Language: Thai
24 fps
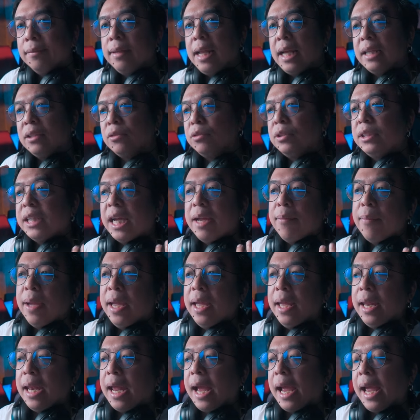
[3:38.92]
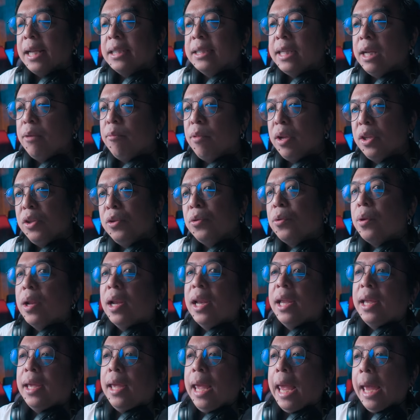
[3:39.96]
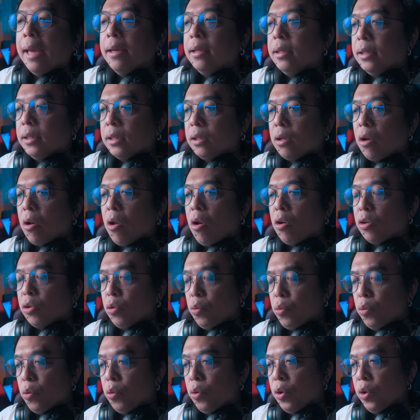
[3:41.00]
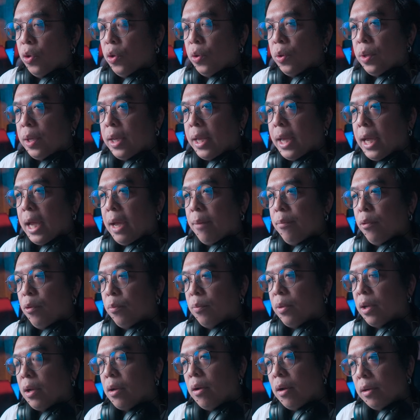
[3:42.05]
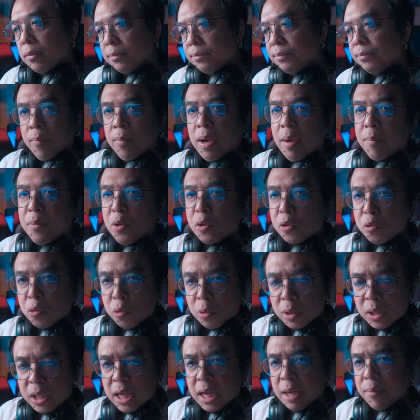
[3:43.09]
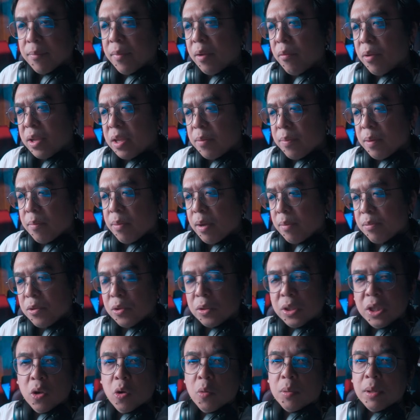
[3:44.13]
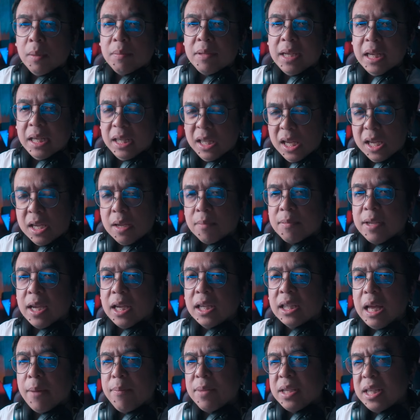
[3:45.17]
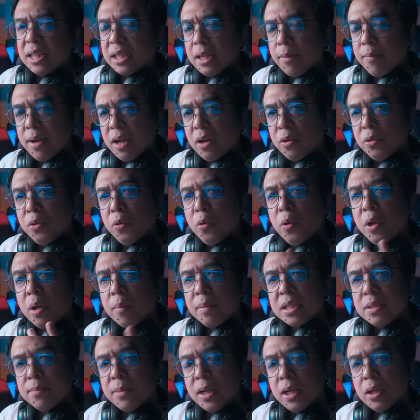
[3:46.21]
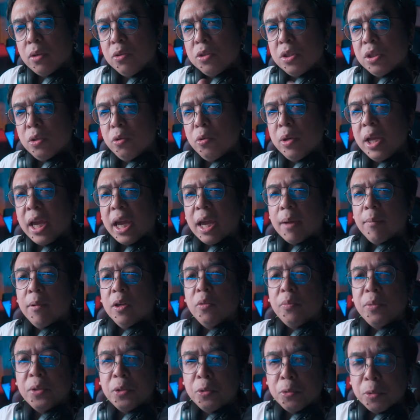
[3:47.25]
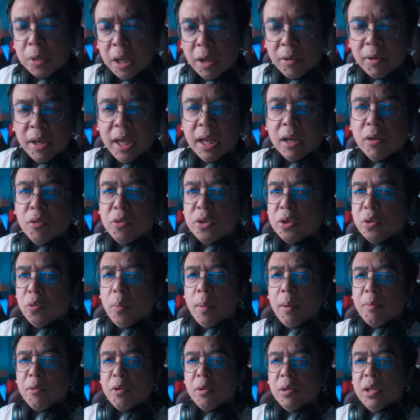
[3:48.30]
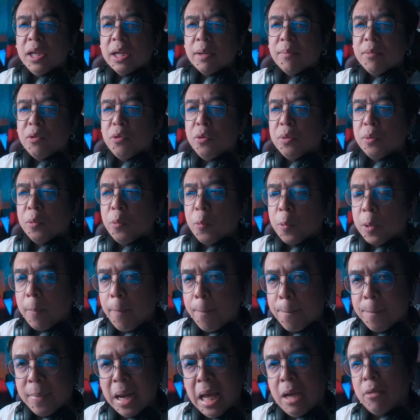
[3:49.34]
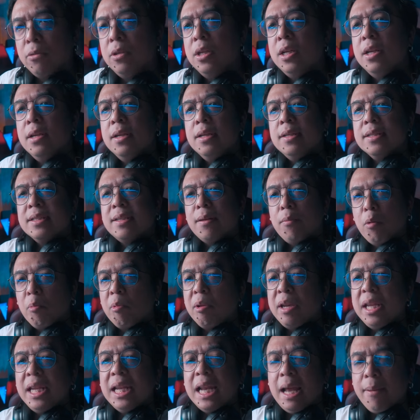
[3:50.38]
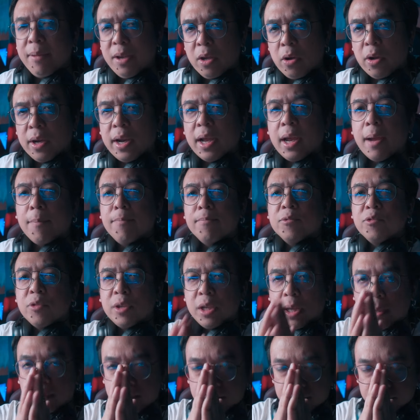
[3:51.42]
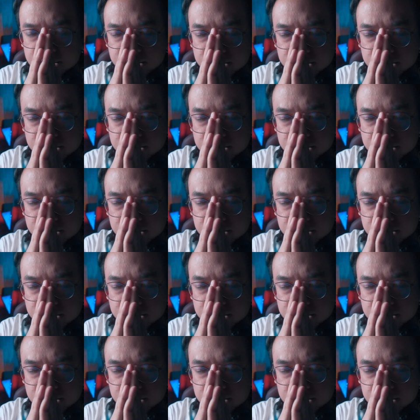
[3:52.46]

น่าสนใจไหมหนังแอคชั่นวันหยุดอะไรเงี้ย ก็ลองดูนะครับผมแล้วก็ภาพยนตร์ทุกเรื่องอ่ะไม่ว่าจะเป็นภาพยนตร์ที่ครบทับใจหรือที่จับใจก็ตามมันจะตามหาคนที่คุยกับมันเสมอ คุณจะรู้ได้ไงครับก็ต้องไปดูตาคนเองแล้วคุณจะรู้ภาพยนตร์เรื่องนั้นมันคุยคุณหรือเปล่าสำหรับผมวันนี้ลาไปก่อนนะครับ สวัสดีครั